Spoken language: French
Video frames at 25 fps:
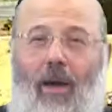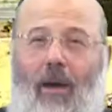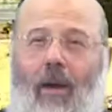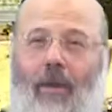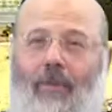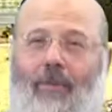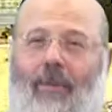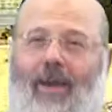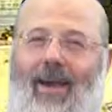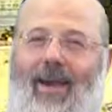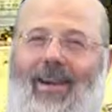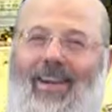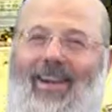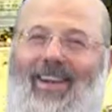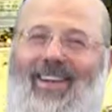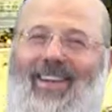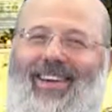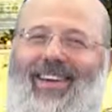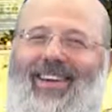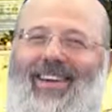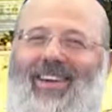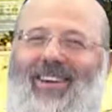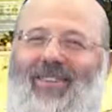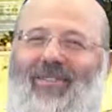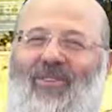et puis il y a
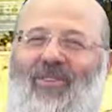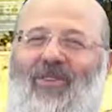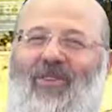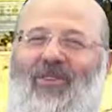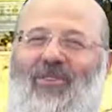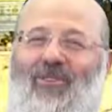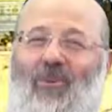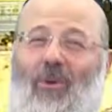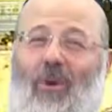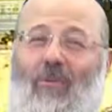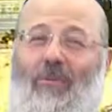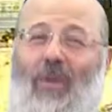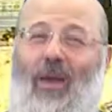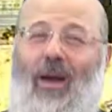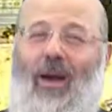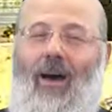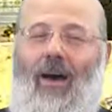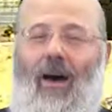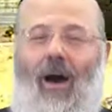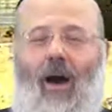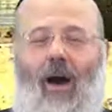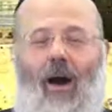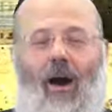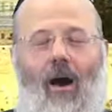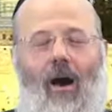quelqu'un qui vous reçoit bien,
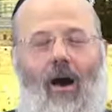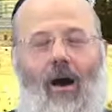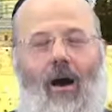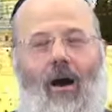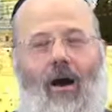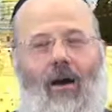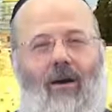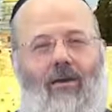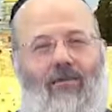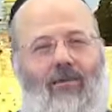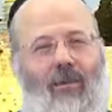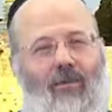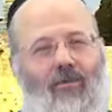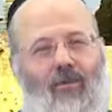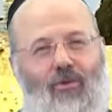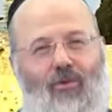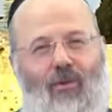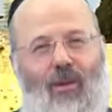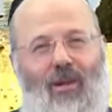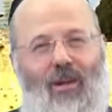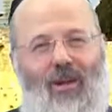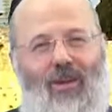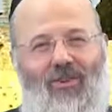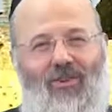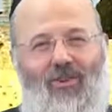ah, ça vous
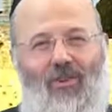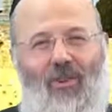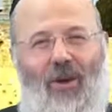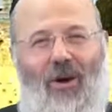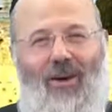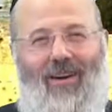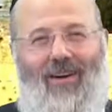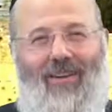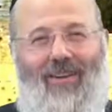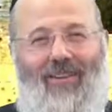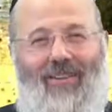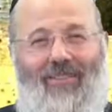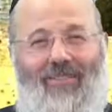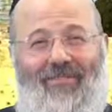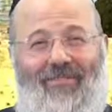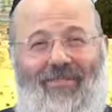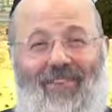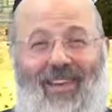donne la joie.